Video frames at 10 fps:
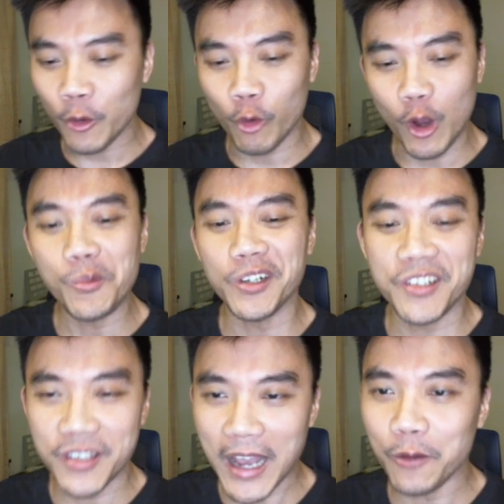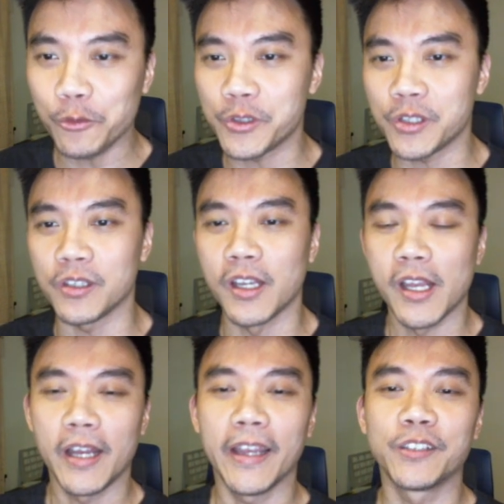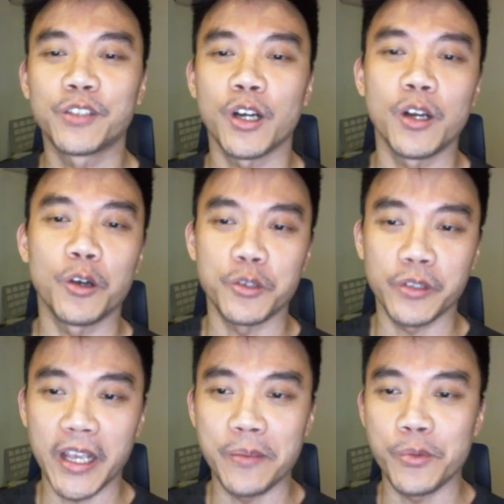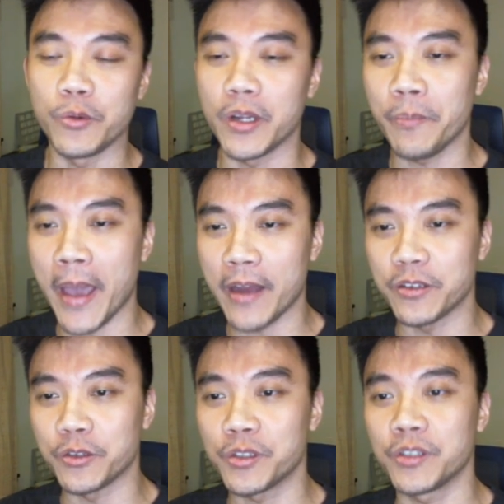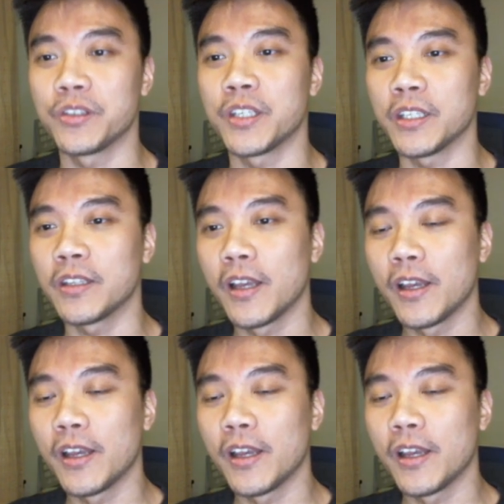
管我们的家务事。internal 就内部的 matters 就事情。